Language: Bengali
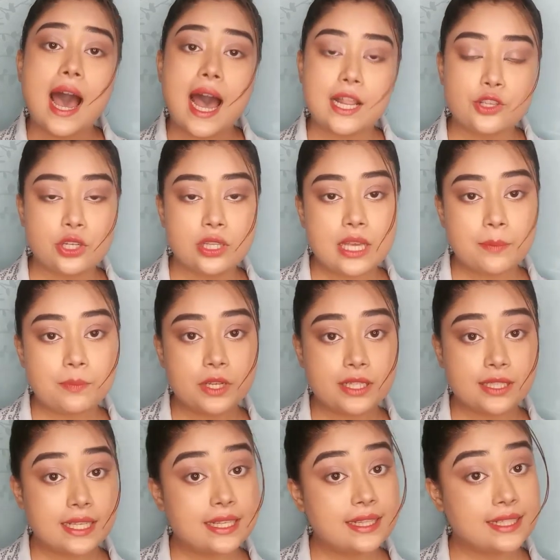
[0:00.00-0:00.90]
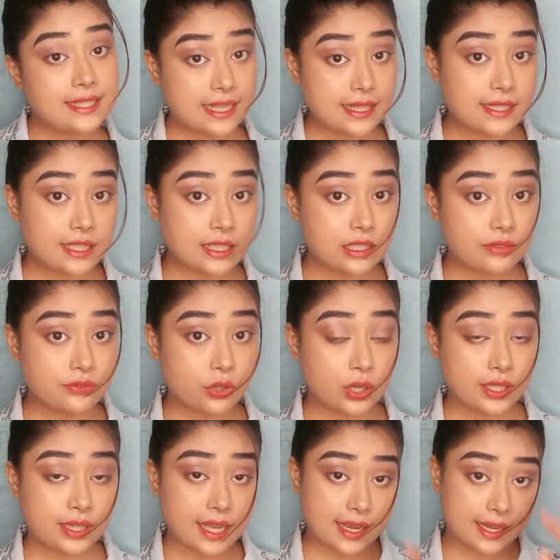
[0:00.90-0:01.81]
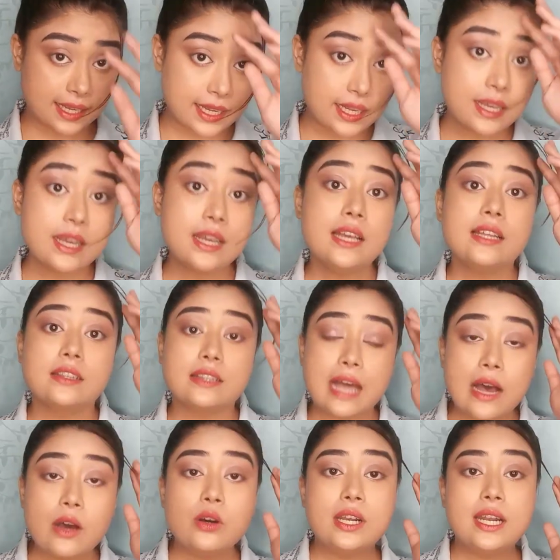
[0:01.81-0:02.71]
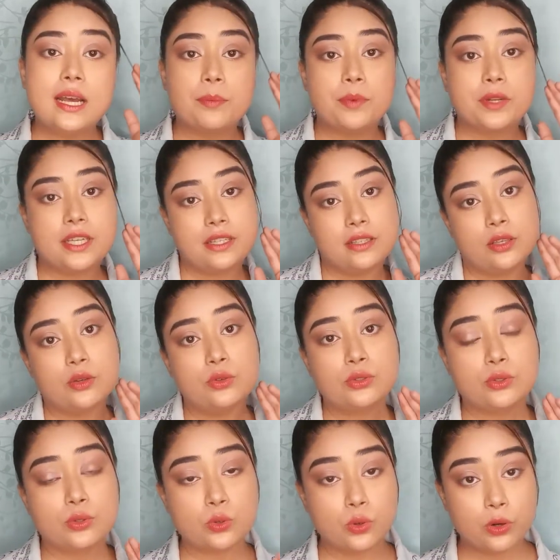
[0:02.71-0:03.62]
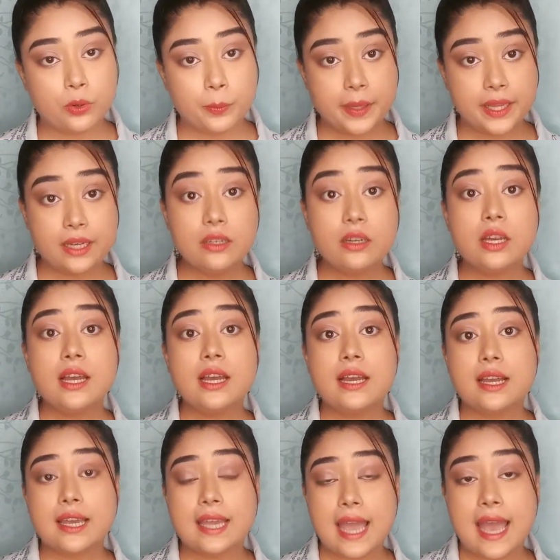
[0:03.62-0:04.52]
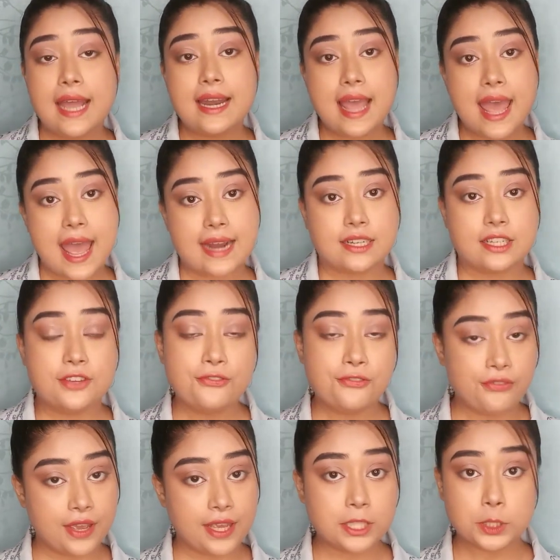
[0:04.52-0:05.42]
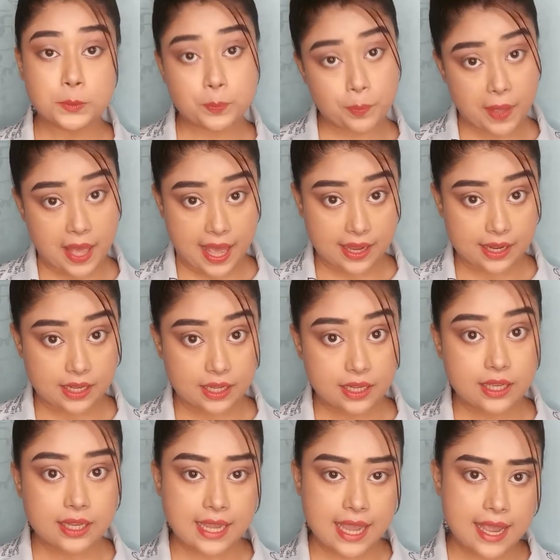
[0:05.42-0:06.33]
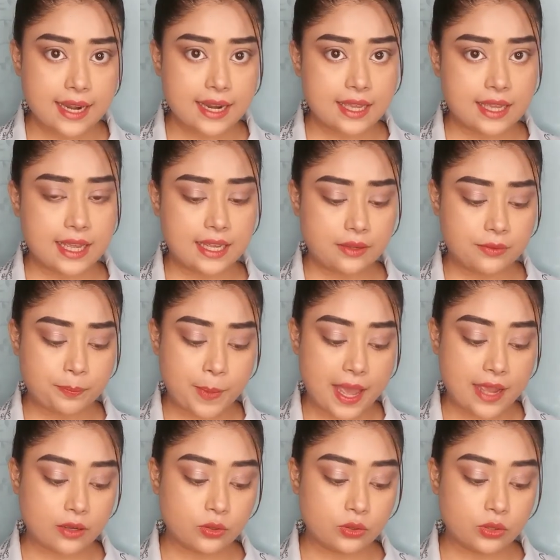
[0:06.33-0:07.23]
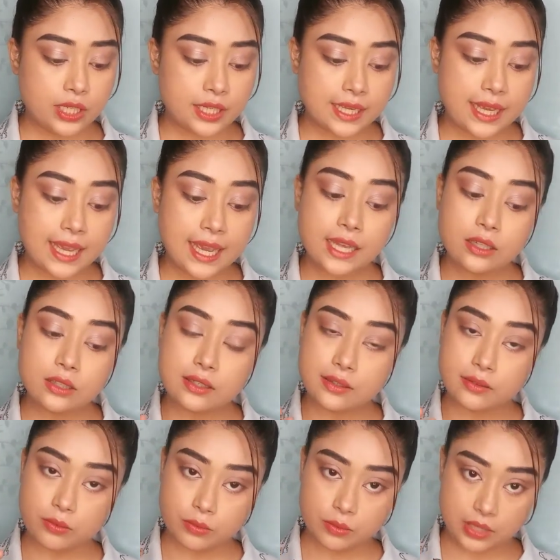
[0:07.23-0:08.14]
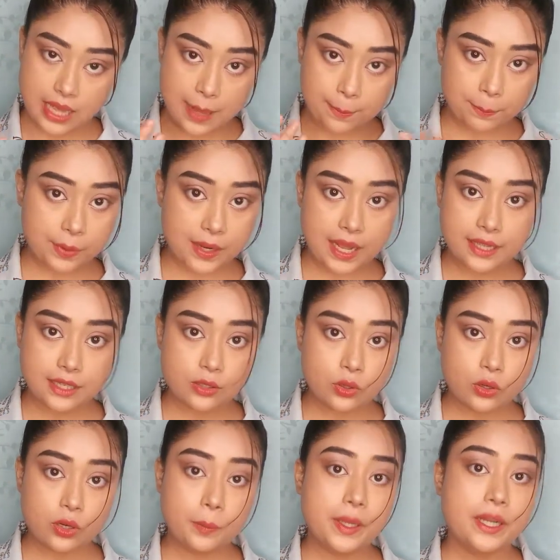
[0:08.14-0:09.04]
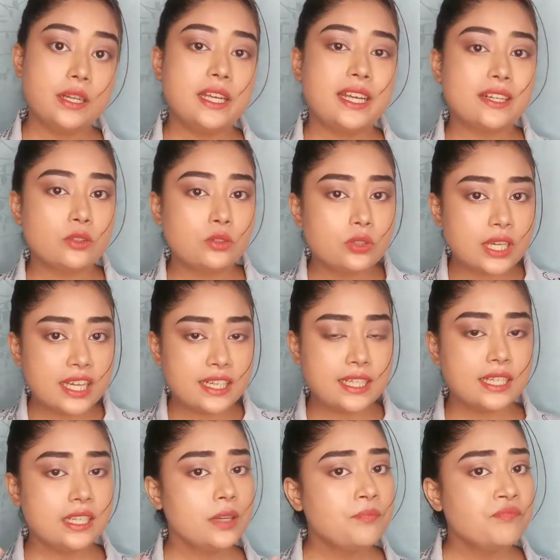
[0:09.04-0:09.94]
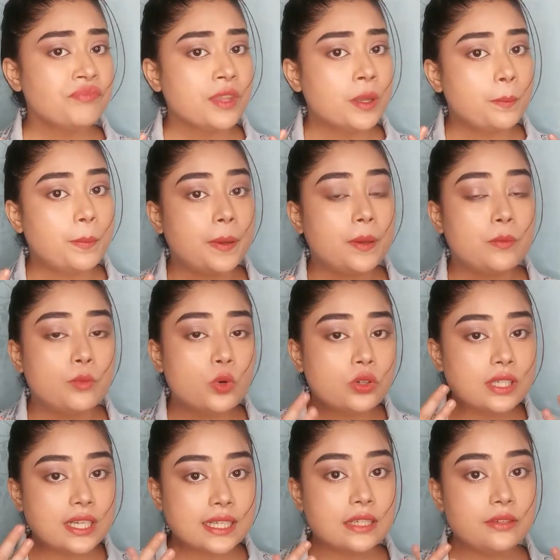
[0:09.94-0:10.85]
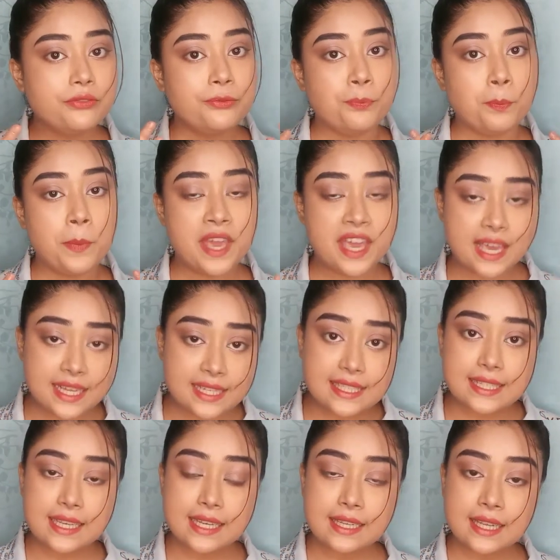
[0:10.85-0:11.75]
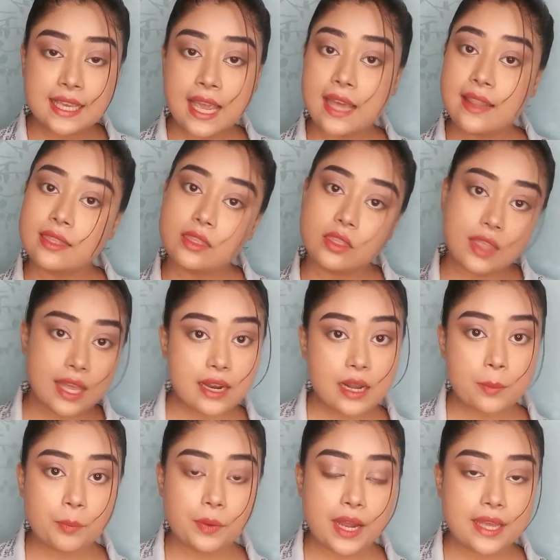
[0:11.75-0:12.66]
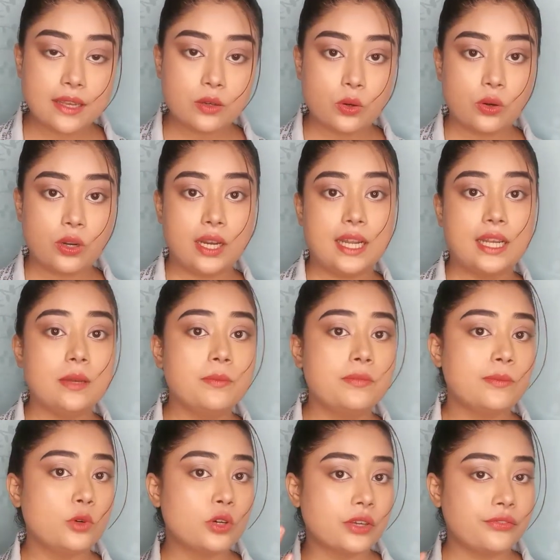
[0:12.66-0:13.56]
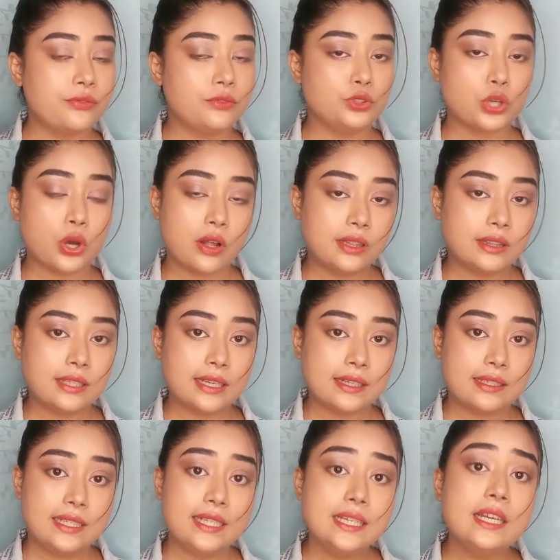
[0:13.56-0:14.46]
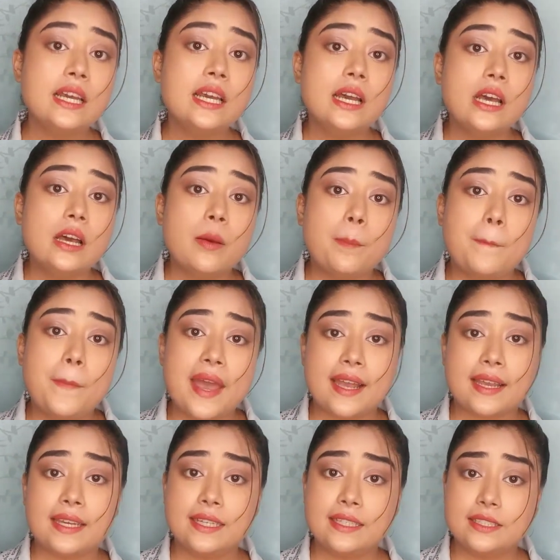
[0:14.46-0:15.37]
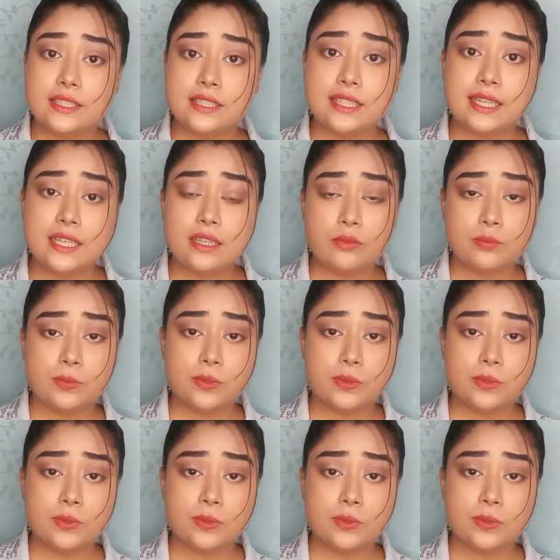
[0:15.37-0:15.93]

আর যদি আপনার স্কিন সেন্সিটিভ হয়ে থাকে তাহলে আপনি ইউজ করবেন ক্যান অ্যাক্টিভ ফেস প্যাক ক্যান এই প্যাকগুলিকে অ্যাপ্লাই করবেন একটুখানি মুখটাকে ভিজিয়ে নিয়ে দেন অ্যাপ্লাই করলে মুখে জল থাকলে প্যাকের যে